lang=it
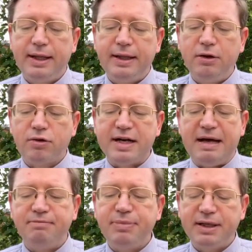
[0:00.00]
le loro
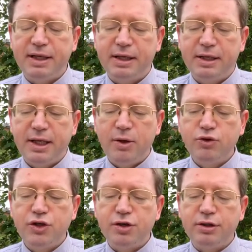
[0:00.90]
lampade e
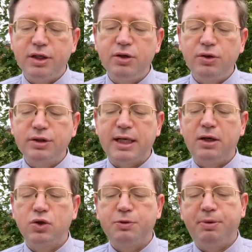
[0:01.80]
uscirono incontro
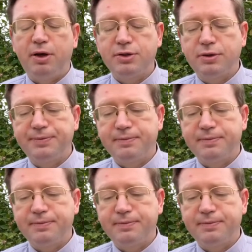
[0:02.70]
allo sposo.